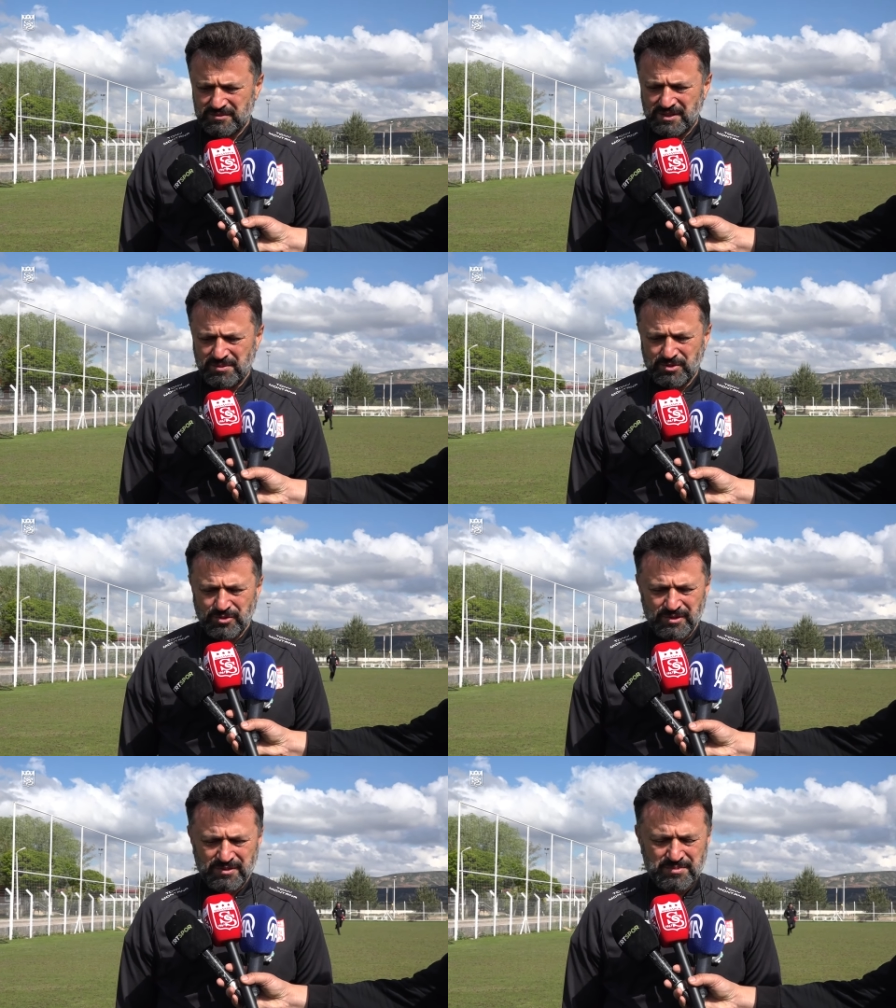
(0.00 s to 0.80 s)
Kimi
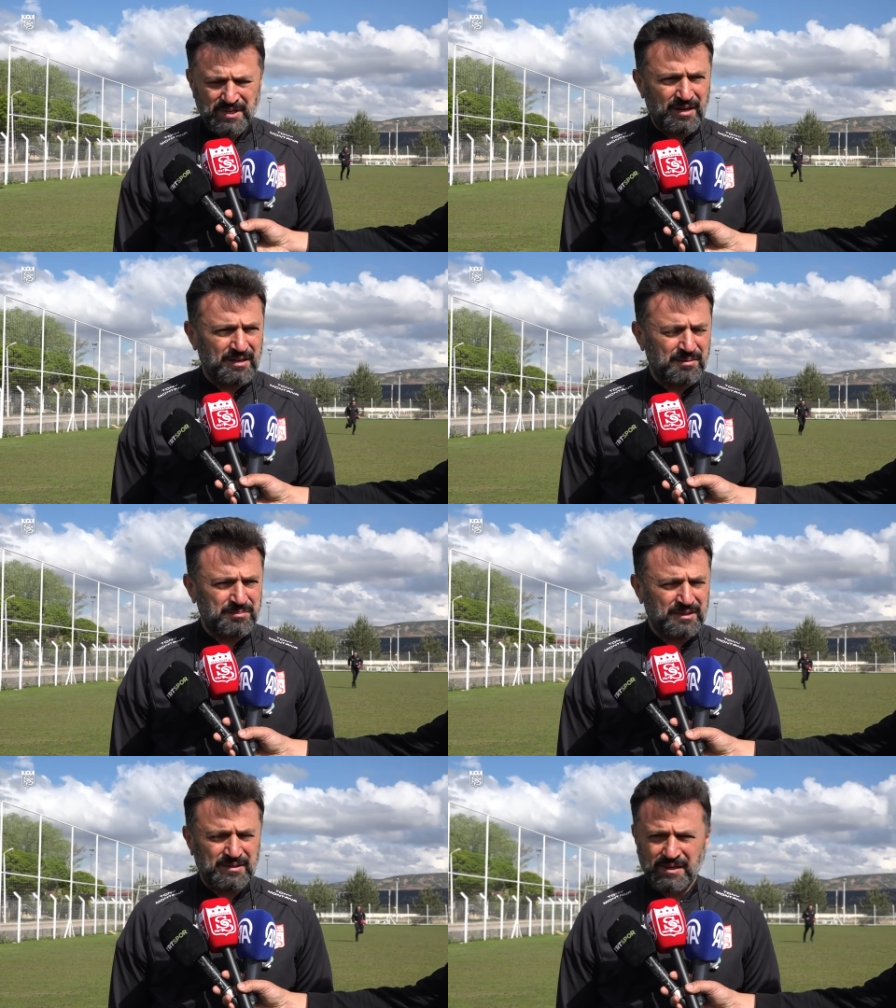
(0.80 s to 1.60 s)
yönetimsel
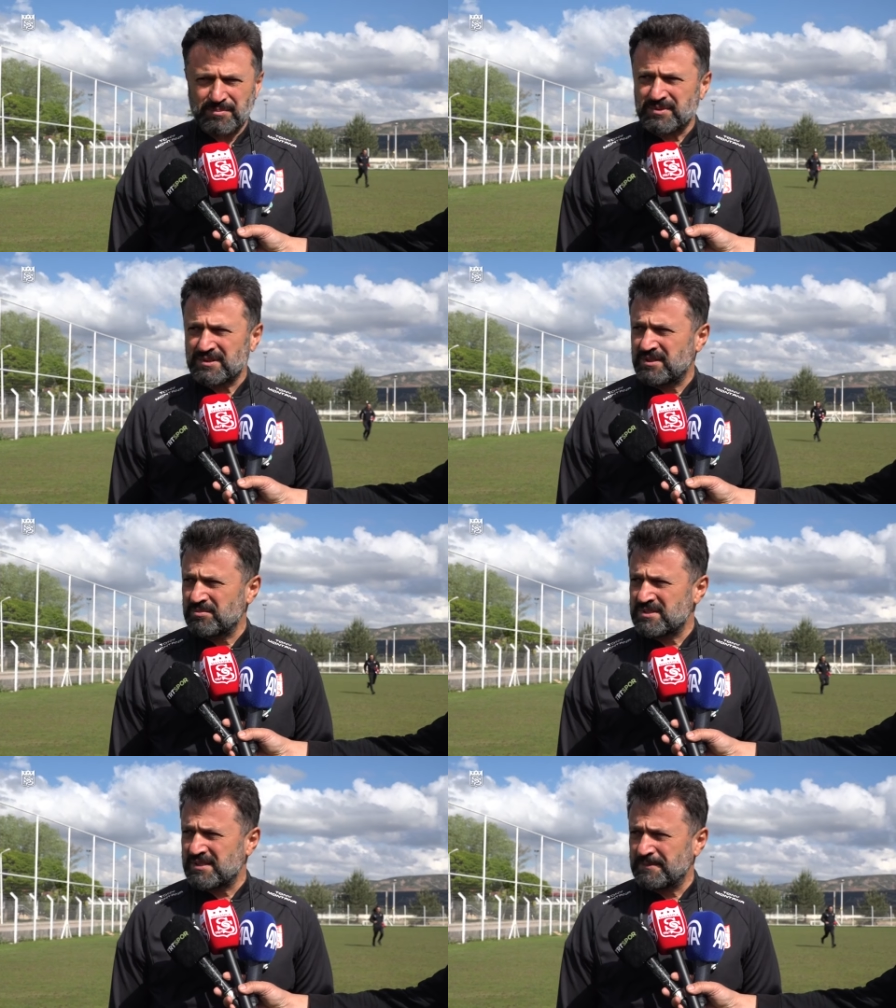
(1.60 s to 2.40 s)
anlamda hata yaptı,
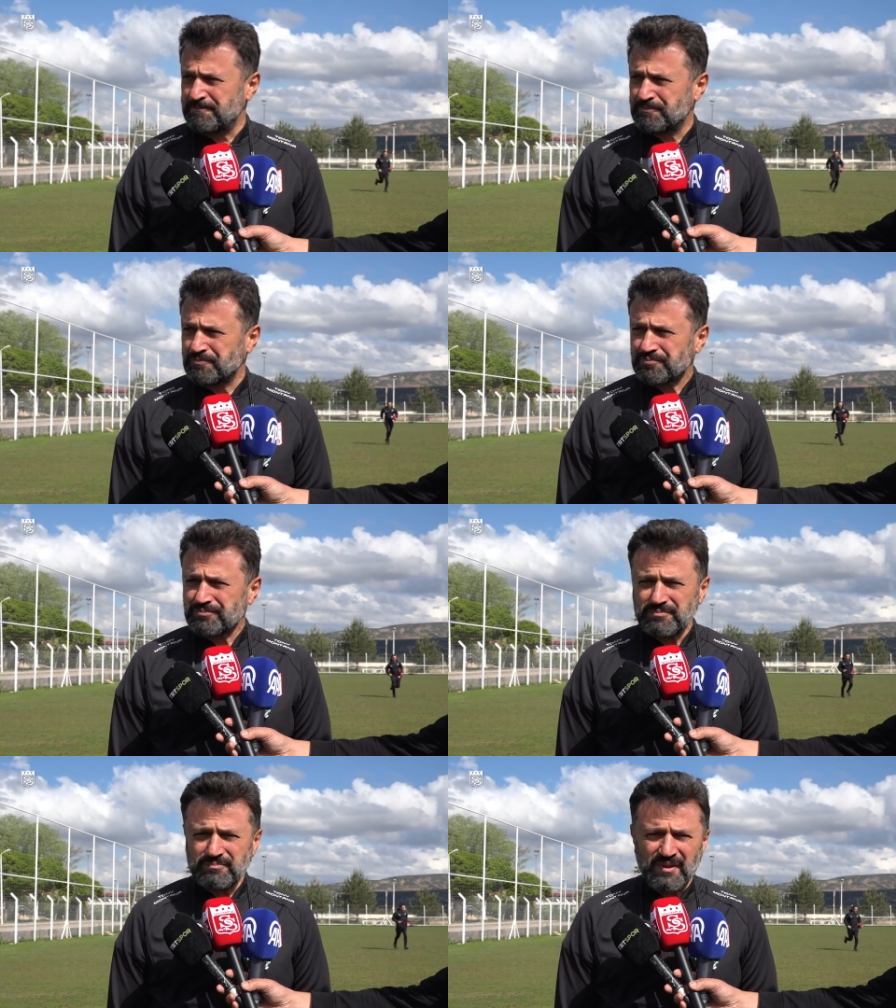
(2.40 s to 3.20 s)
kimisi
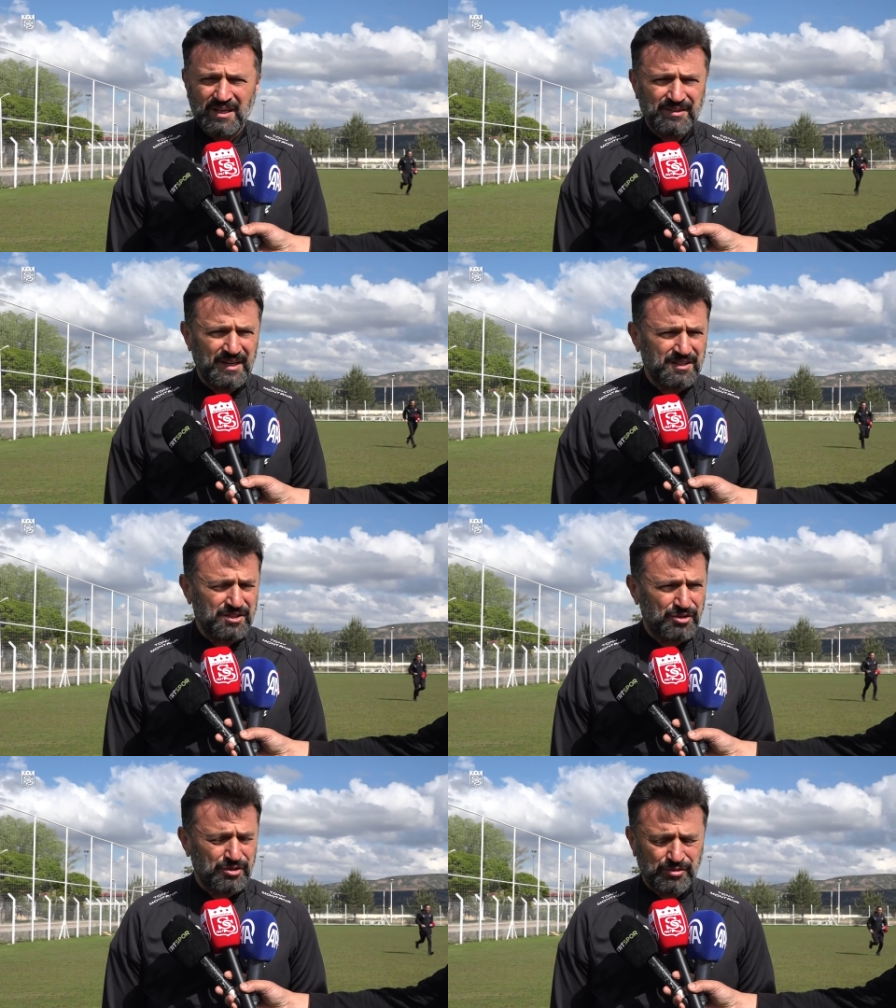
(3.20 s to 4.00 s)

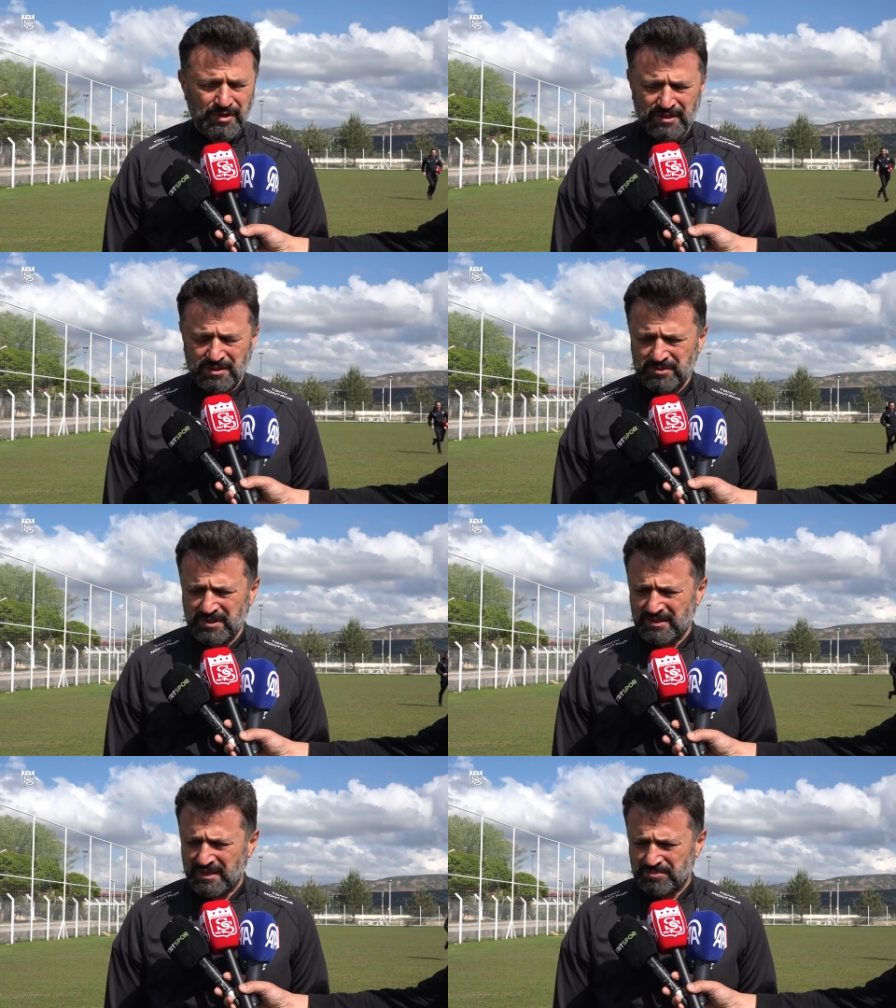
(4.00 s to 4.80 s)
teknik direktör
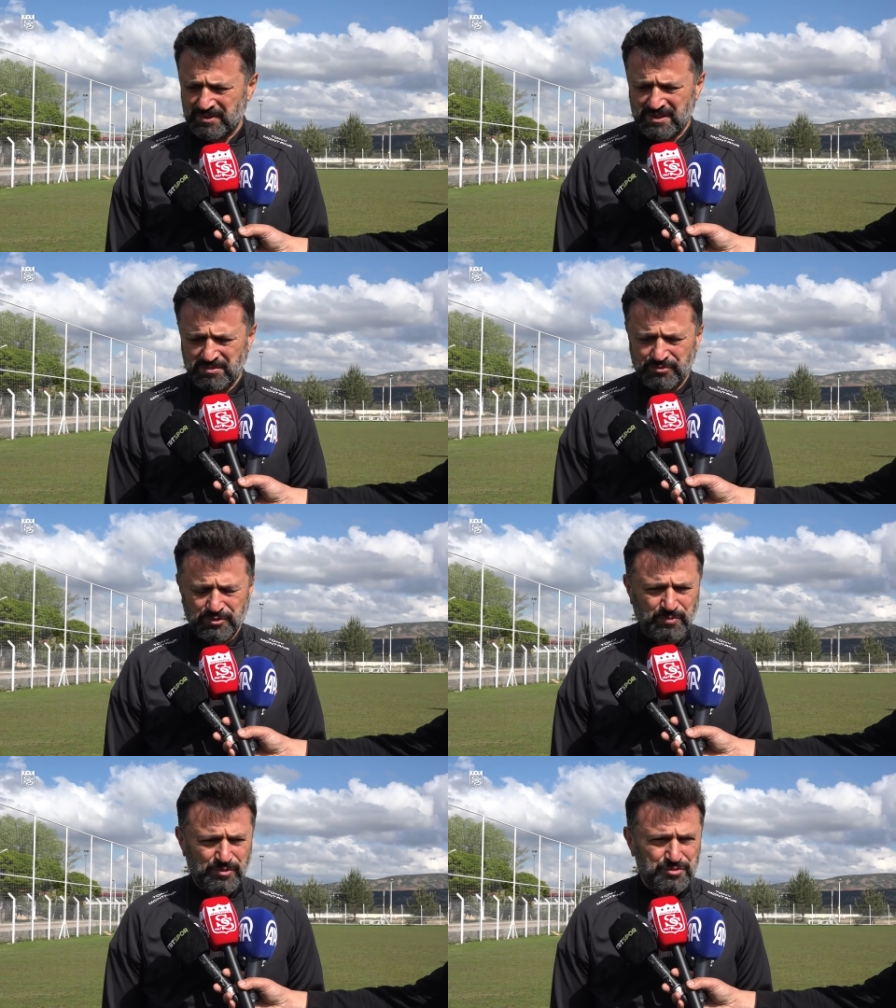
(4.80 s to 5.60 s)
anlamında hata yaptı, kimi
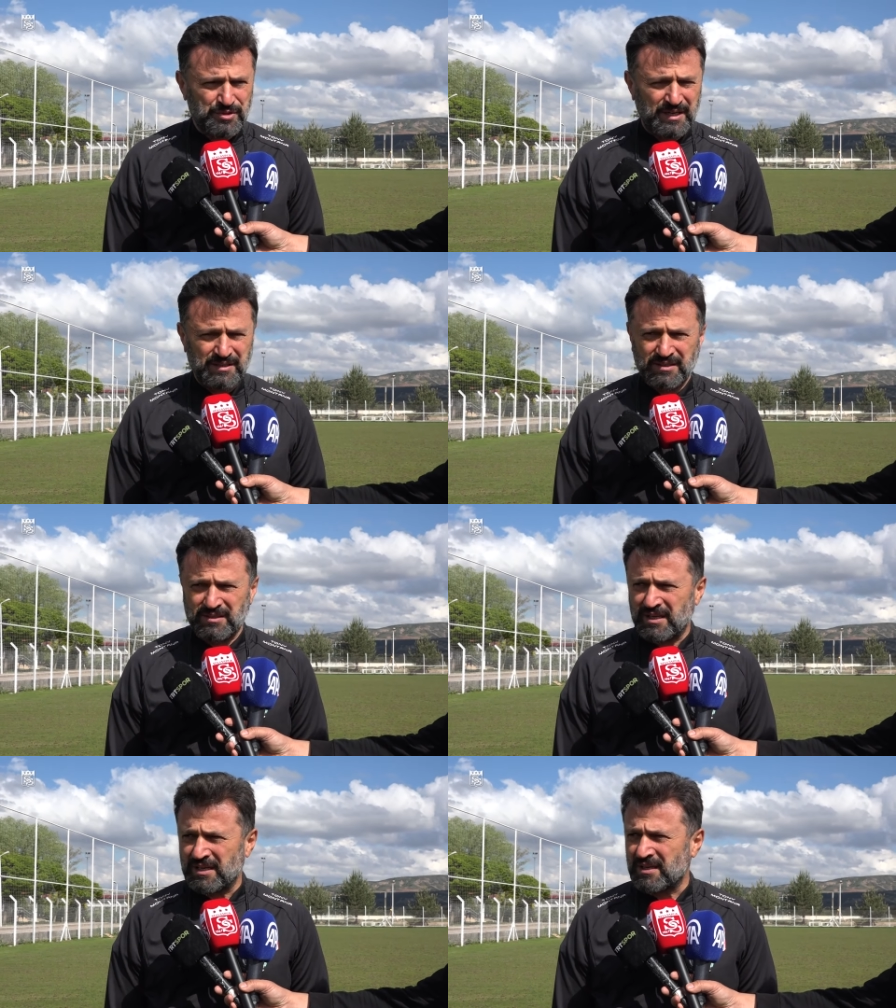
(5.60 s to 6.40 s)
futbolcu
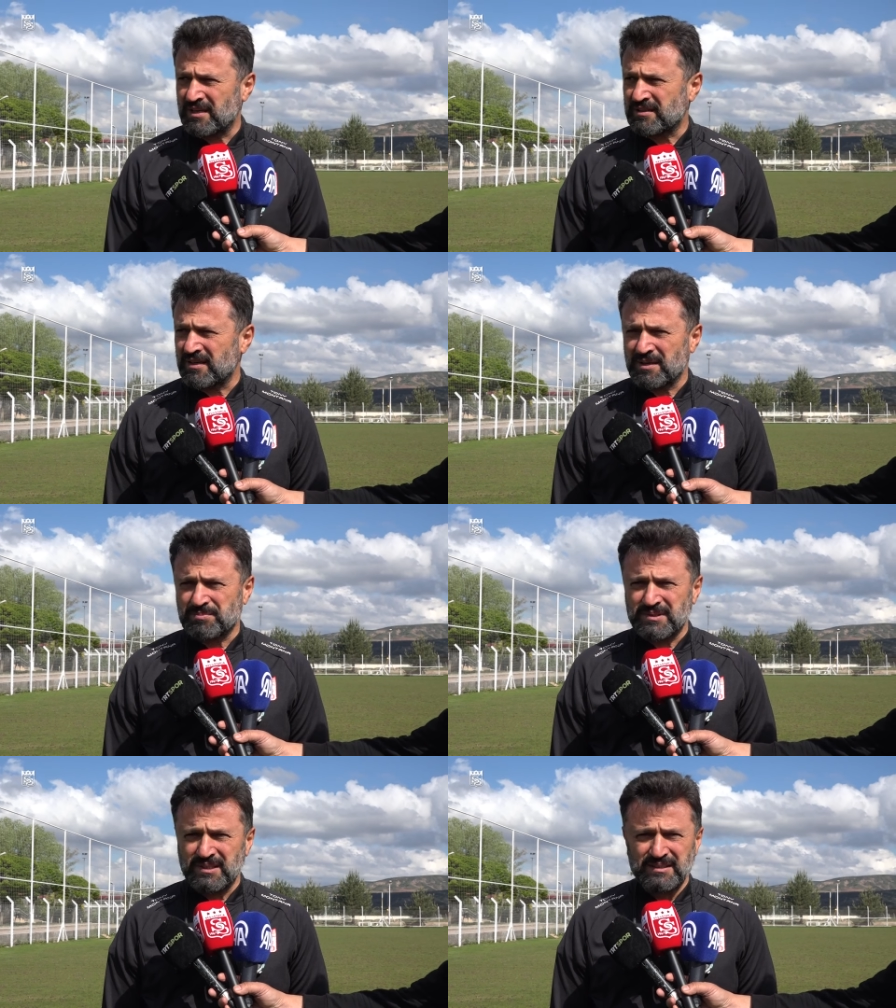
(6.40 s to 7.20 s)
kendinle ilgili hata
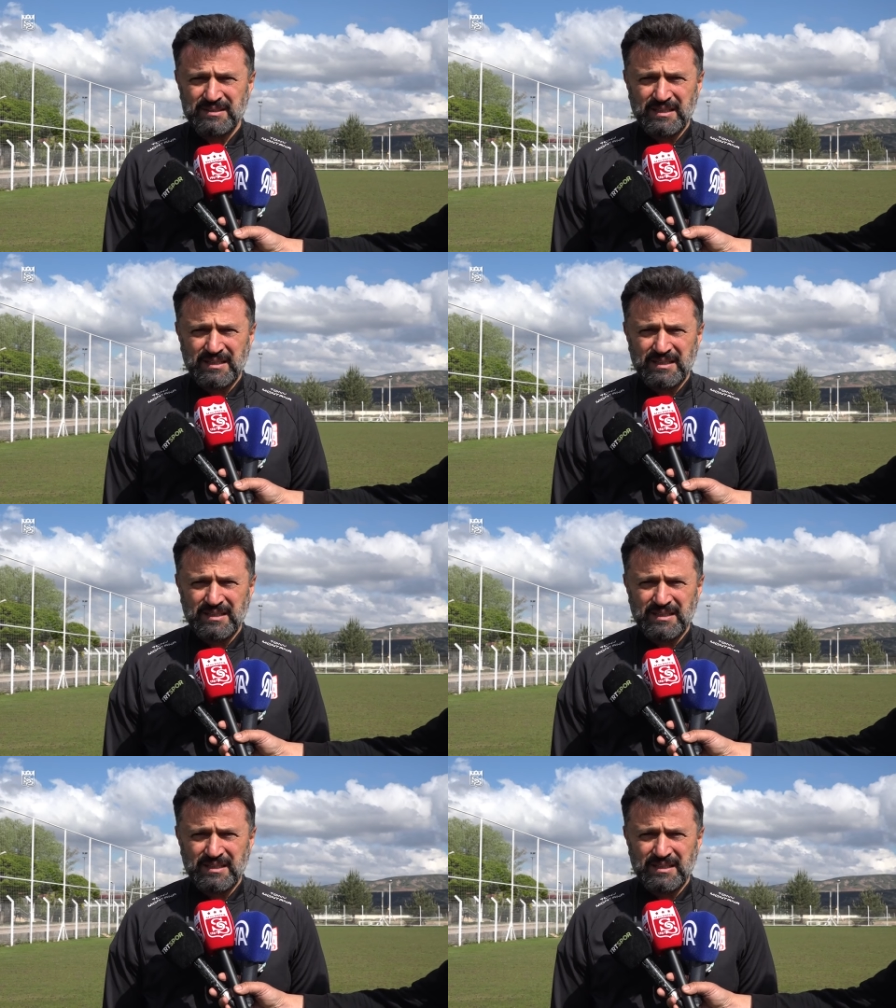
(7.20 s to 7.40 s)
yaptı.